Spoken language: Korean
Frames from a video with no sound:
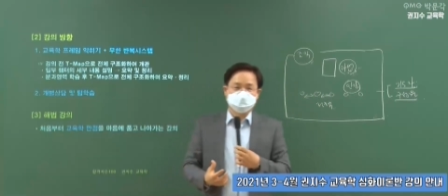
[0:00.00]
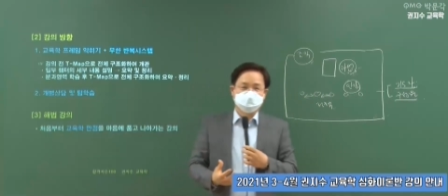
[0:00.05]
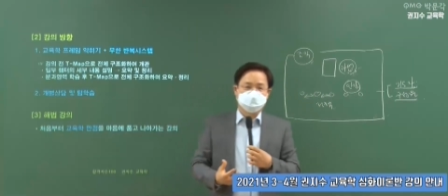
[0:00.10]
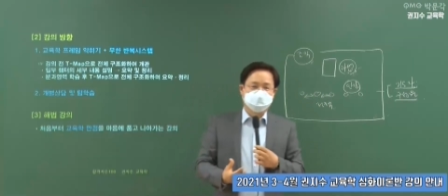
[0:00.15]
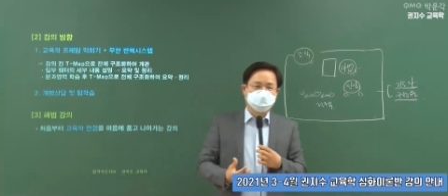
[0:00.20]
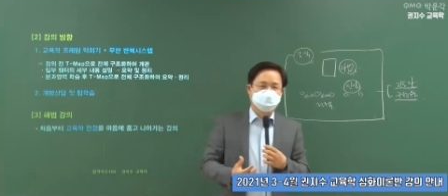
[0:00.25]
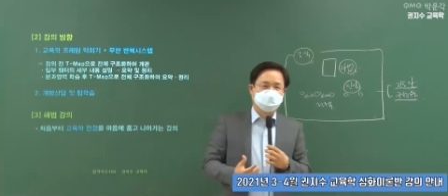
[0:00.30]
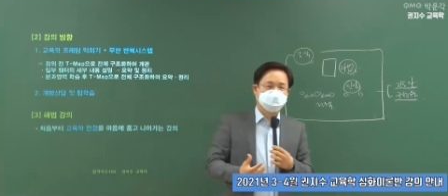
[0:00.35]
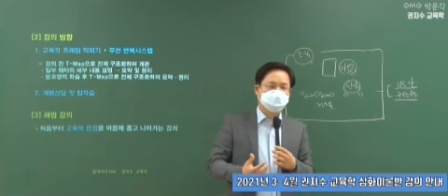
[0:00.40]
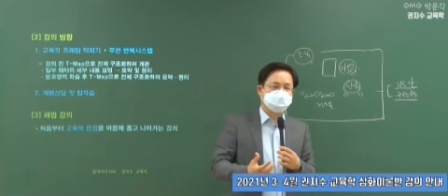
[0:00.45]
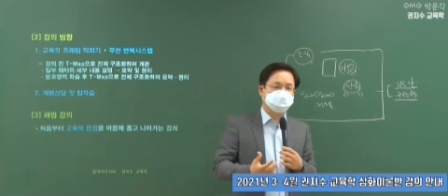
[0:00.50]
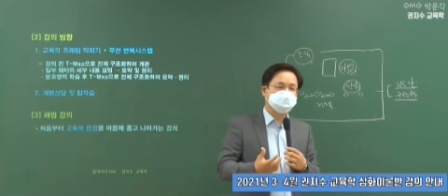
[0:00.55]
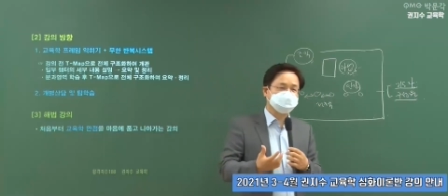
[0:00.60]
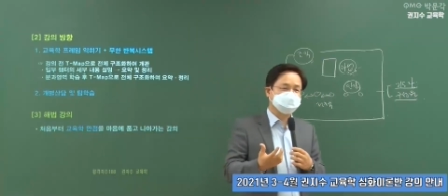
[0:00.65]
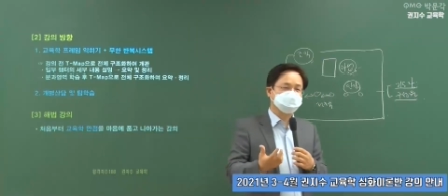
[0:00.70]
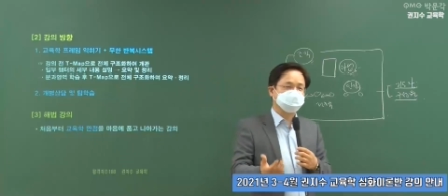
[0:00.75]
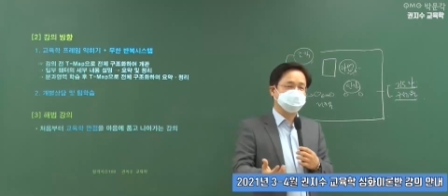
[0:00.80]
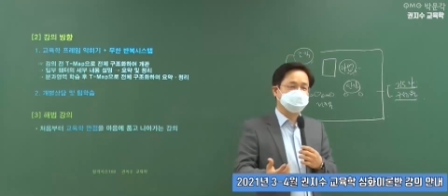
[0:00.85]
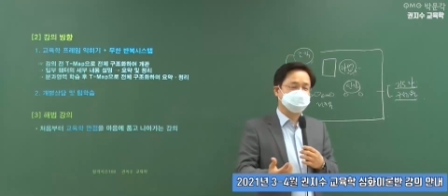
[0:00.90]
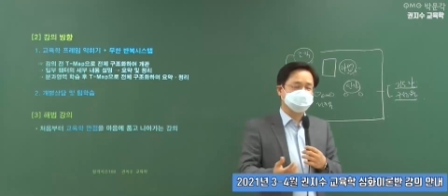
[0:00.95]
어,
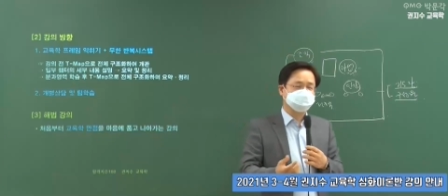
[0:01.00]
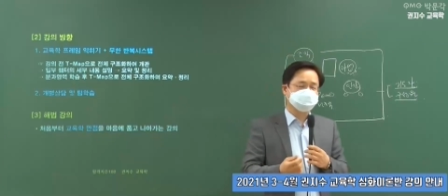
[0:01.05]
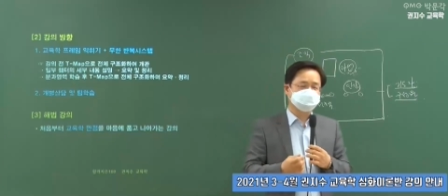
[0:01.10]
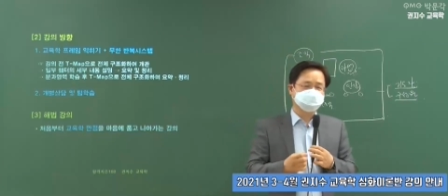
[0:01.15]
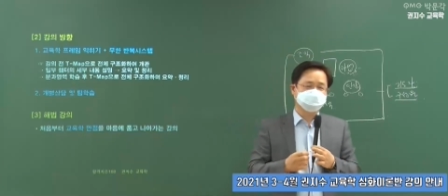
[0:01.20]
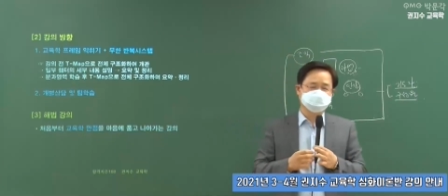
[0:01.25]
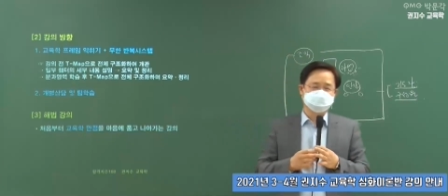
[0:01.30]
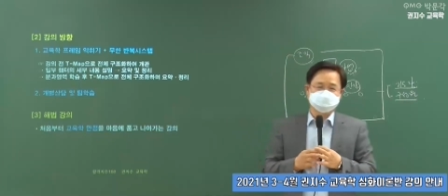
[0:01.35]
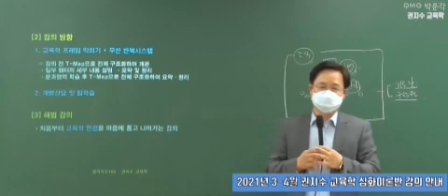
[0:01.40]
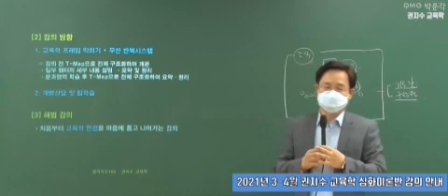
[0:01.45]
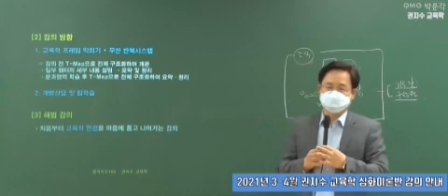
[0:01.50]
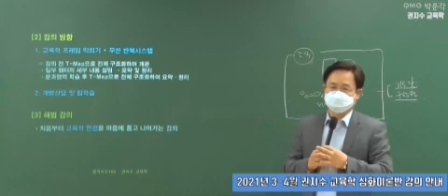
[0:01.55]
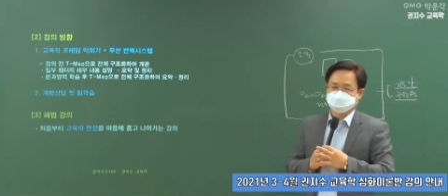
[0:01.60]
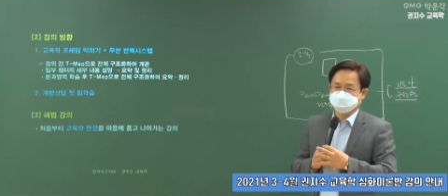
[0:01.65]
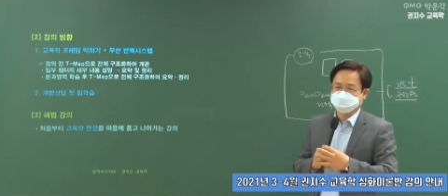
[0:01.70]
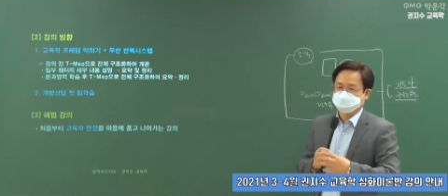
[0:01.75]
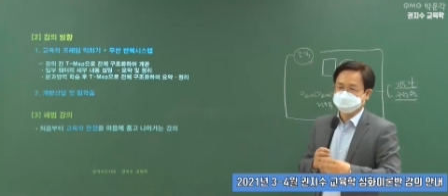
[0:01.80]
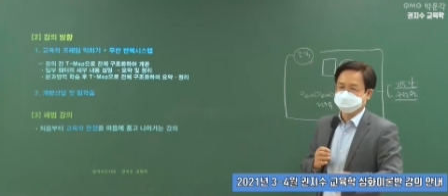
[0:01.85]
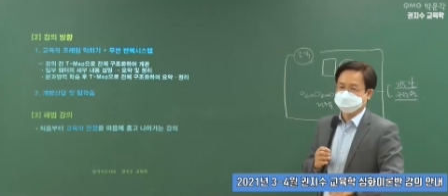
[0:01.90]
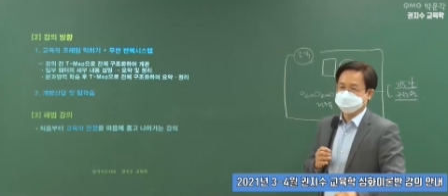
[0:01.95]
향해 나가는 그런 이제
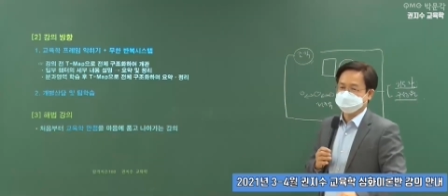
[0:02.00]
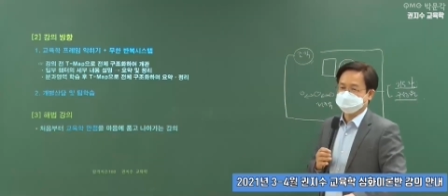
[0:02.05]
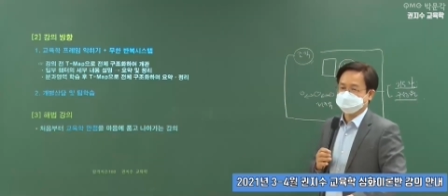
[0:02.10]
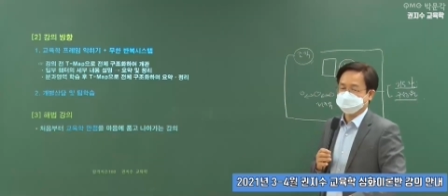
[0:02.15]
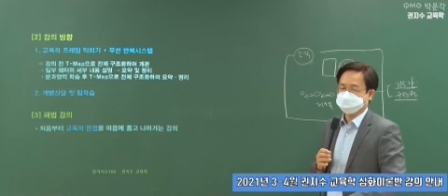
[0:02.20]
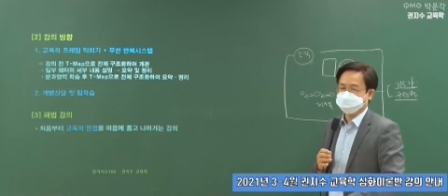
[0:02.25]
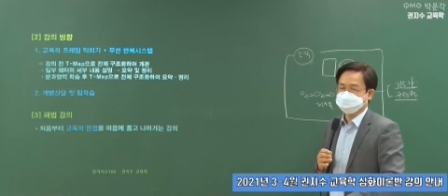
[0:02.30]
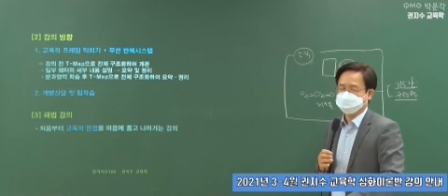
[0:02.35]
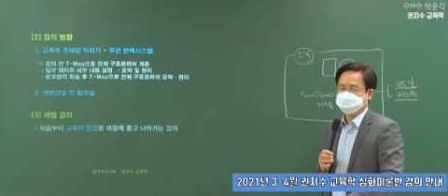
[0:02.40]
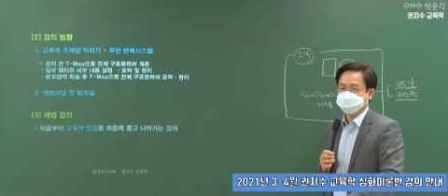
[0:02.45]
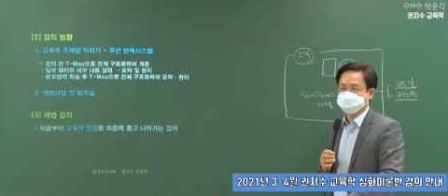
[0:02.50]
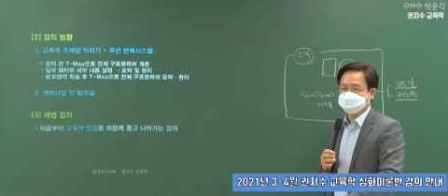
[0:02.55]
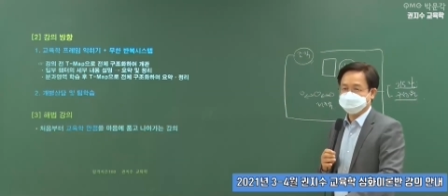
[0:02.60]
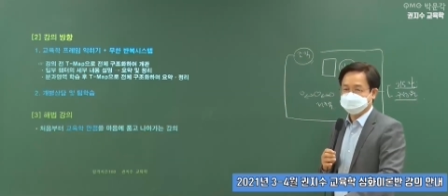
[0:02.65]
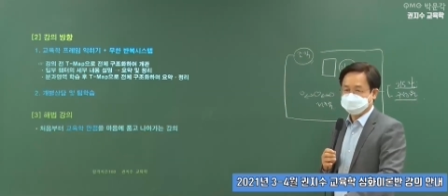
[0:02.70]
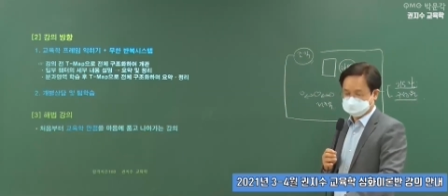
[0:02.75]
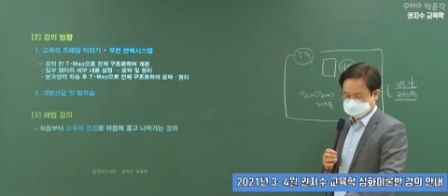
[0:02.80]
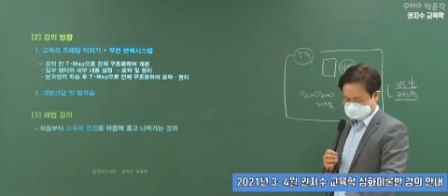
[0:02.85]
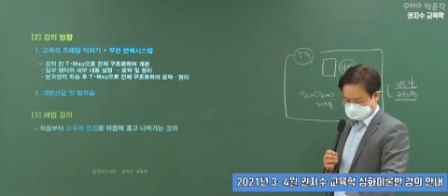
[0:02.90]
강의를 지향하고자 합니다.